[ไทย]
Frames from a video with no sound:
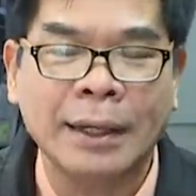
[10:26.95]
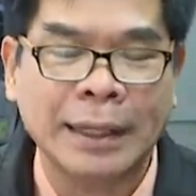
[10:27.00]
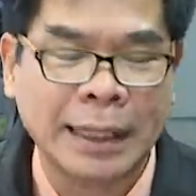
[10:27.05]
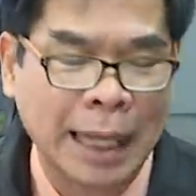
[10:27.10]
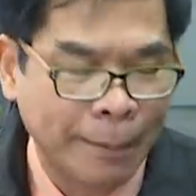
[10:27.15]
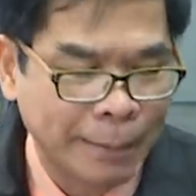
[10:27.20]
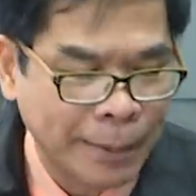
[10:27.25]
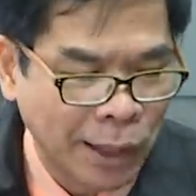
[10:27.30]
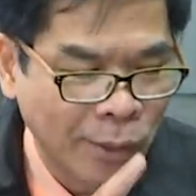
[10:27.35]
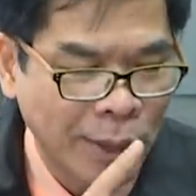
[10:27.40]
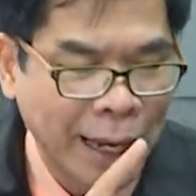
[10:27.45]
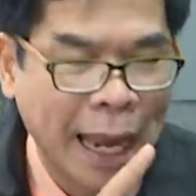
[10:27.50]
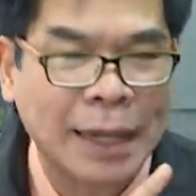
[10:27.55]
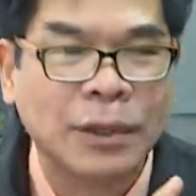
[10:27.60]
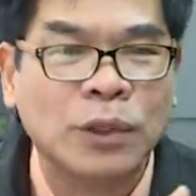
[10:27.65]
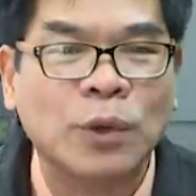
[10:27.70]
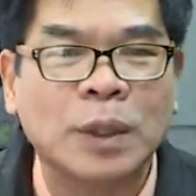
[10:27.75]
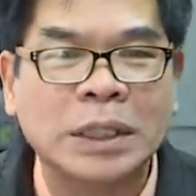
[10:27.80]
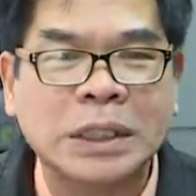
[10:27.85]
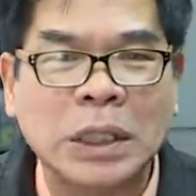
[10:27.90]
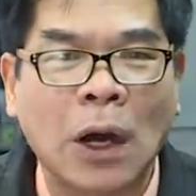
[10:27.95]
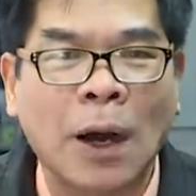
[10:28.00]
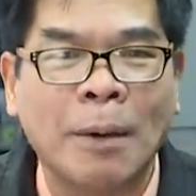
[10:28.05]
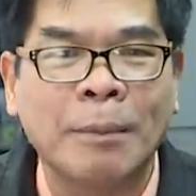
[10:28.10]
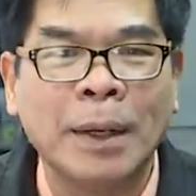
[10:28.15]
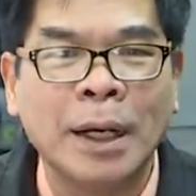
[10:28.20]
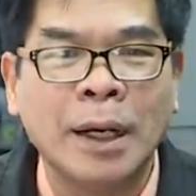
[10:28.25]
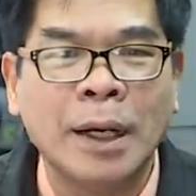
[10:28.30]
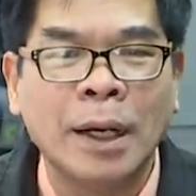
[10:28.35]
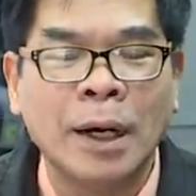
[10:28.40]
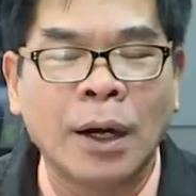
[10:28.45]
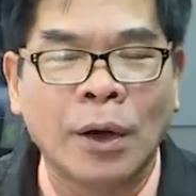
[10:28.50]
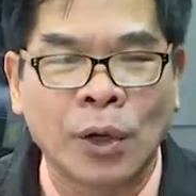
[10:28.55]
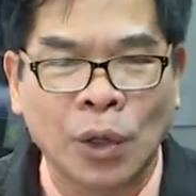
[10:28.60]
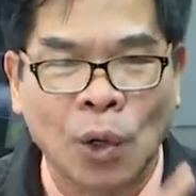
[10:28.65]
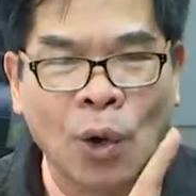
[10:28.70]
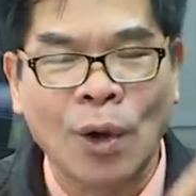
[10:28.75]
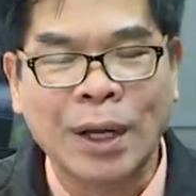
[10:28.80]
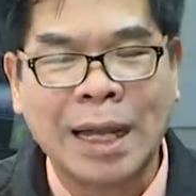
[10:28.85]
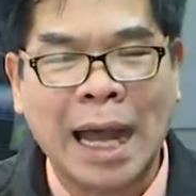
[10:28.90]
นะครับเรื่องของการตรวจสอบโค
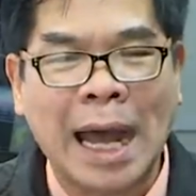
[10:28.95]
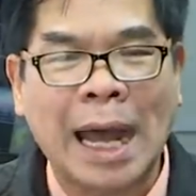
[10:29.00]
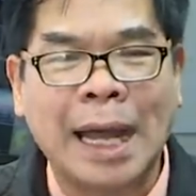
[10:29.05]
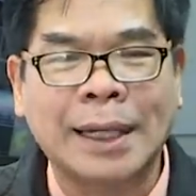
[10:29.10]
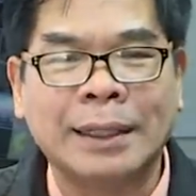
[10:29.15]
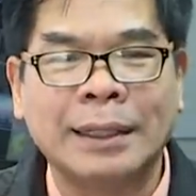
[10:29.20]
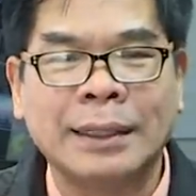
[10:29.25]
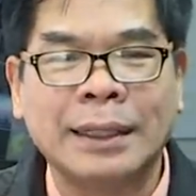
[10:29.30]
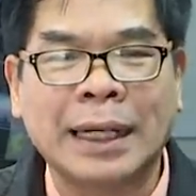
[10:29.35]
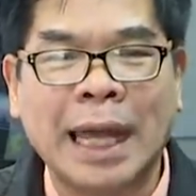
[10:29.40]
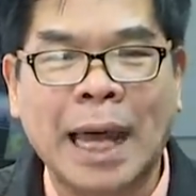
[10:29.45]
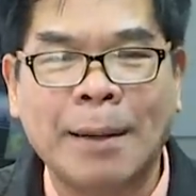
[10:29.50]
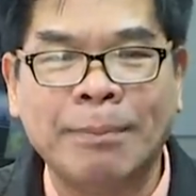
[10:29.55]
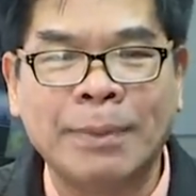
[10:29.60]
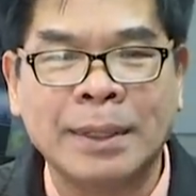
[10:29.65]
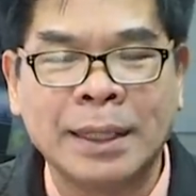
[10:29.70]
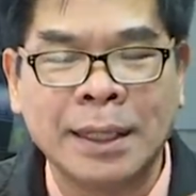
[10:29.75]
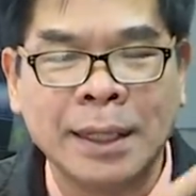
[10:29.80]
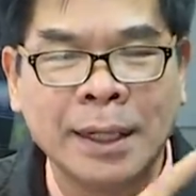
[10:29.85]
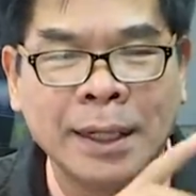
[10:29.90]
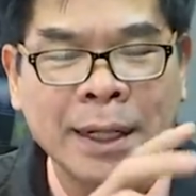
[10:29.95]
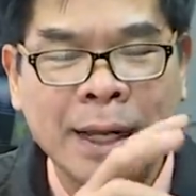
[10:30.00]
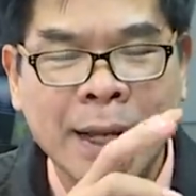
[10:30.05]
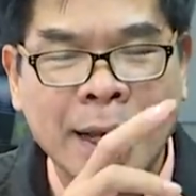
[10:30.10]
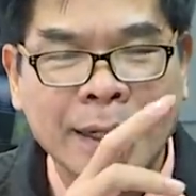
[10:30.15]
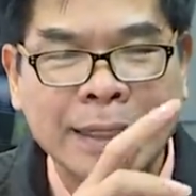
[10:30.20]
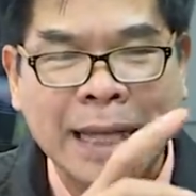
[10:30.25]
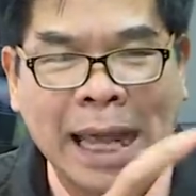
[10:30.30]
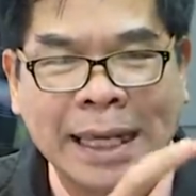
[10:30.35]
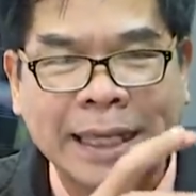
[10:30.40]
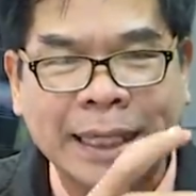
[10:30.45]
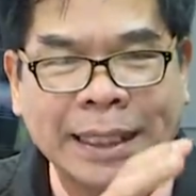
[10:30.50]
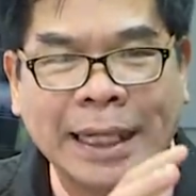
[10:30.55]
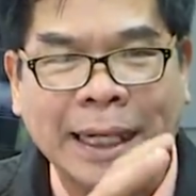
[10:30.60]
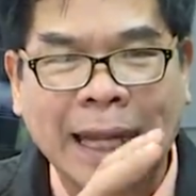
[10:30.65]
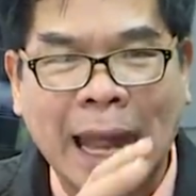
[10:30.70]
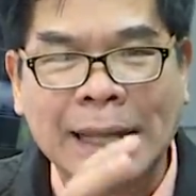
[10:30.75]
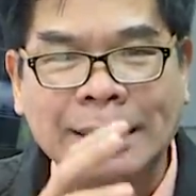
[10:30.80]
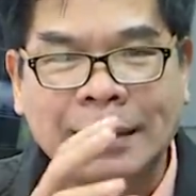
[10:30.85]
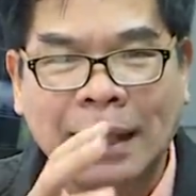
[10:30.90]
รงการนะครับหรือในกิจ
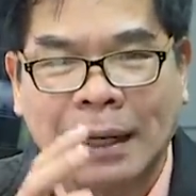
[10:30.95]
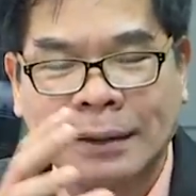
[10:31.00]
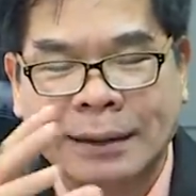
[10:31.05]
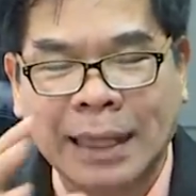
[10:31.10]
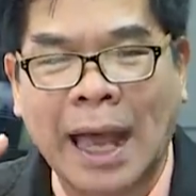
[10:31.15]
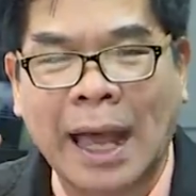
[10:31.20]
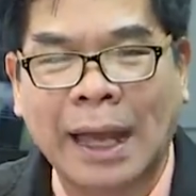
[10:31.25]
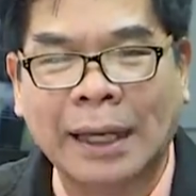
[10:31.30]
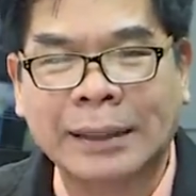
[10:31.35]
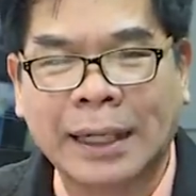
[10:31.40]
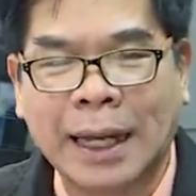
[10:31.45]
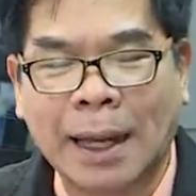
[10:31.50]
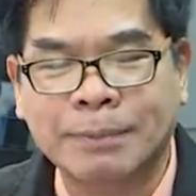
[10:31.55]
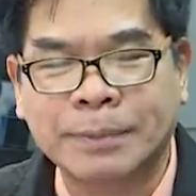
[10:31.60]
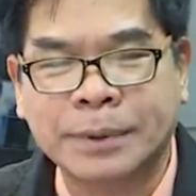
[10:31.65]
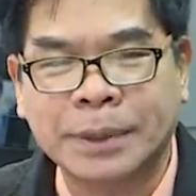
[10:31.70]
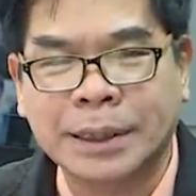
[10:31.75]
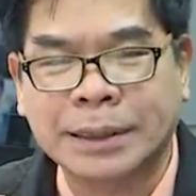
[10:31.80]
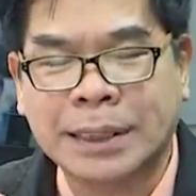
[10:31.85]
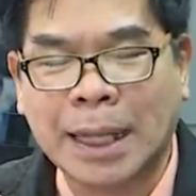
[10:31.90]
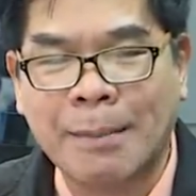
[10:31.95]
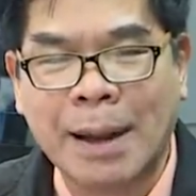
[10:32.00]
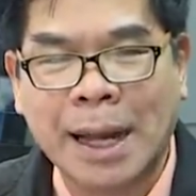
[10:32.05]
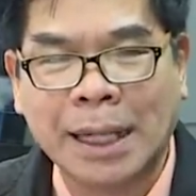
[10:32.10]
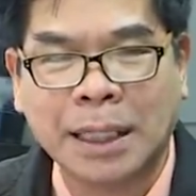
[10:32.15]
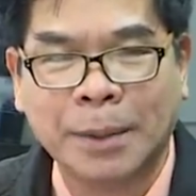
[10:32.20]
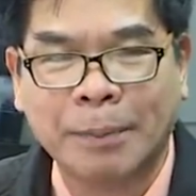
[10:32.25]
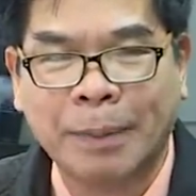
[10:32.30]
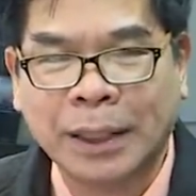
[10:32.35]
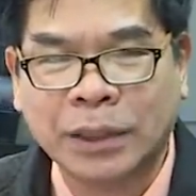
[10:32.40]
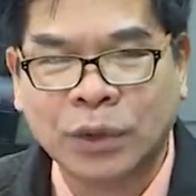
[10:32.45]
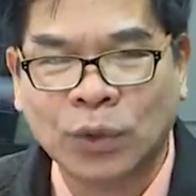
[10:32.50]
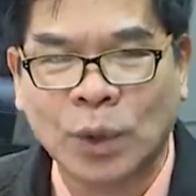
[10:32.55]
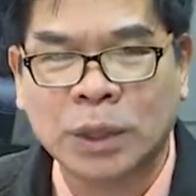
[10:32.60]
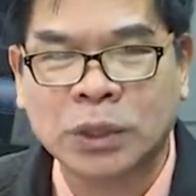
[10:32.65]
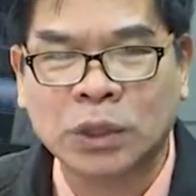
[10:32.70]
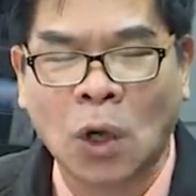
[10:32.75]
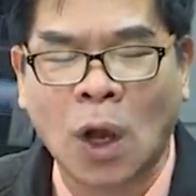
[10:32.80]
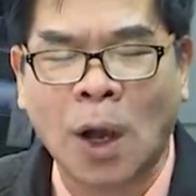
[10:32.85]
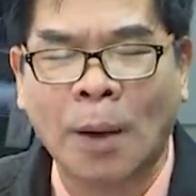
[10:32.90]
การต่างๆนะครับซึ่งสามารถที่ไปตร
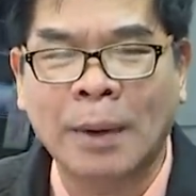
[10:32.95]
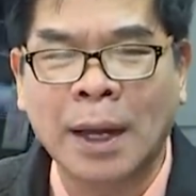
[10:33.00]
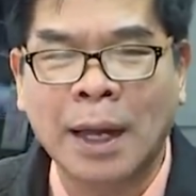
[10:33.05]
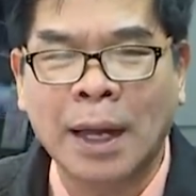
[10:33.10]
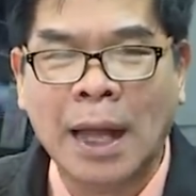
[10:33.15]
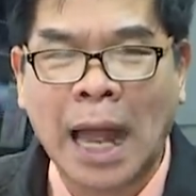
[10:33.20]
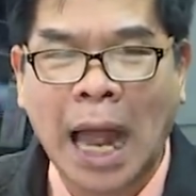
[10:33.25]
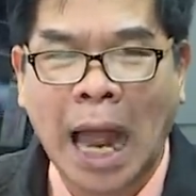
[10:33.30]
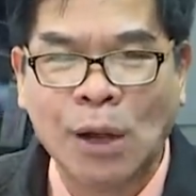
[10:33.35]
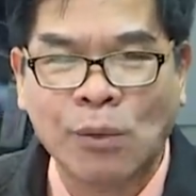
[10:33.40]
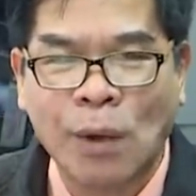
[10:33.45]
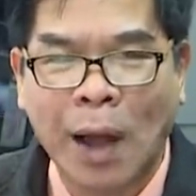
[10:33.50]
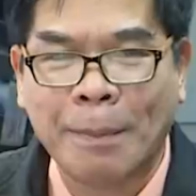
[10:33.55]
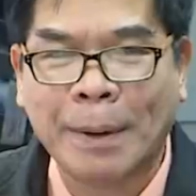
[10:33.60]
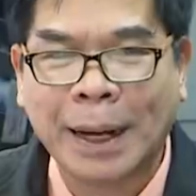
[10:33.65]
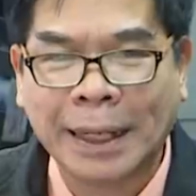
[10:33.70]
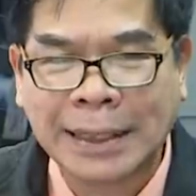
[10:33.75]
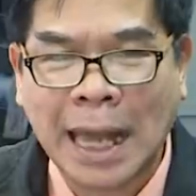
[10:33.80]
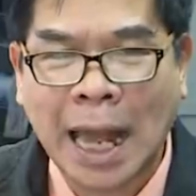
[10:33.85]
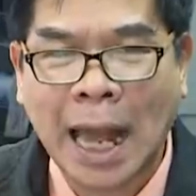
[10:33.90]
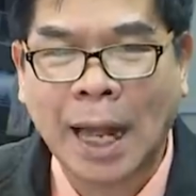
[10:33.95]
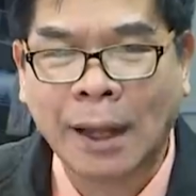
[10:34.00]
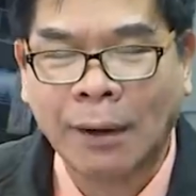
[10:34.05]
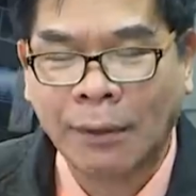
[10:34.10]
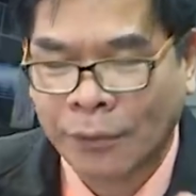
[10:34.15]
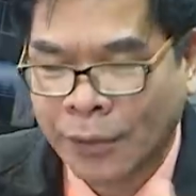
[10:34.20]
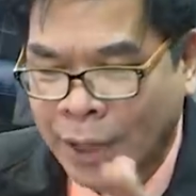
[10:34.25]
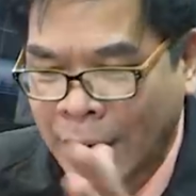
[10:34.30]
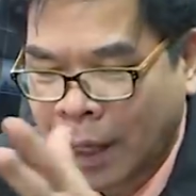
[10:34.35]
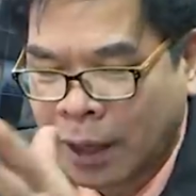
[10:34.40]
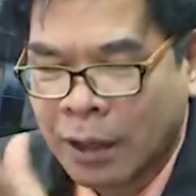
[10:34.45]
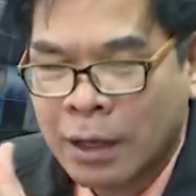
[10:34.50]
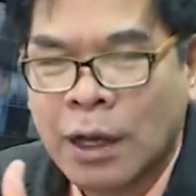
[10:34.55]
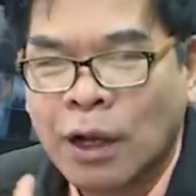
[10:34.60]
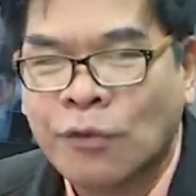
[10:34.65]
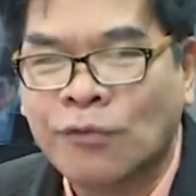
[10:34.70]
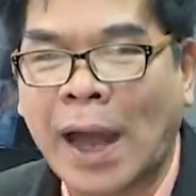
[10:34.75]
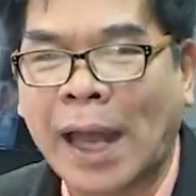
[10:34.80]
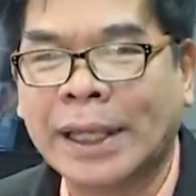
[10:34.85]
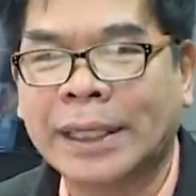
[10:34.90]
วจสอบหาความกระจ่างเรียก
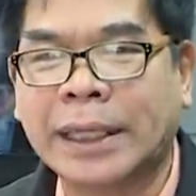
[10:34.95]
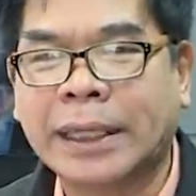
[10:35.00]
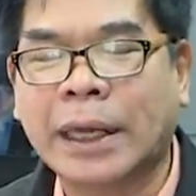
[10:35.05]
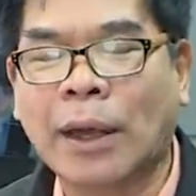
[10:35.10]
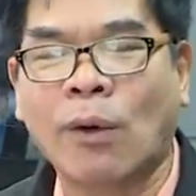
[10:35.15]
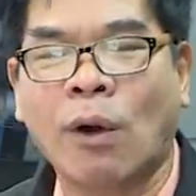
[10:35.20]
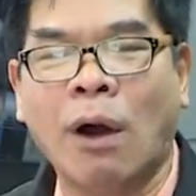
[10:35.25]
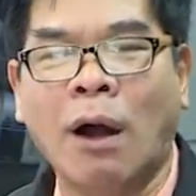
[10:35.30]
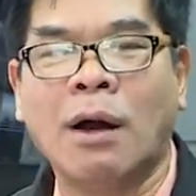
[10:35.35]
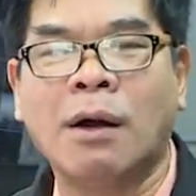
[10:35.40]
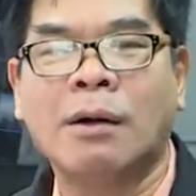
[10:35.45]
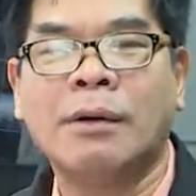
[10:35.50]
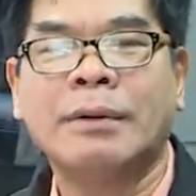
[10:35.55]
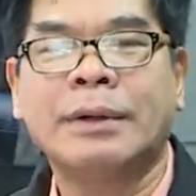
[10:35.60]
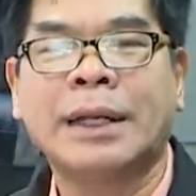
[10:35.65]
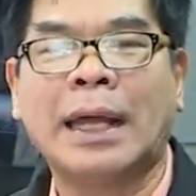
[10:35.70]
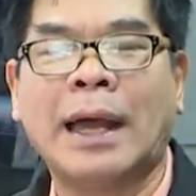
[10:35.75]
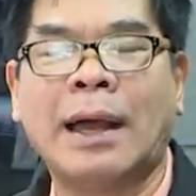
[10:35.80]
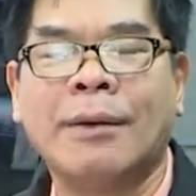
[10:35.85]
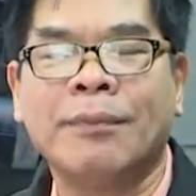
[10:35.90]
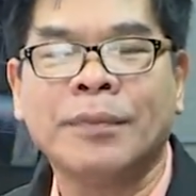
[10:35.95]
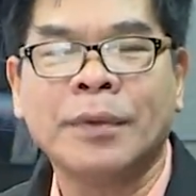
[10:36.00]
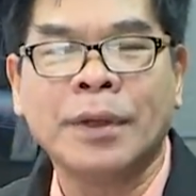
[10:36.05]
ฝ่ายที่เกี่ยวข้องนะฮะ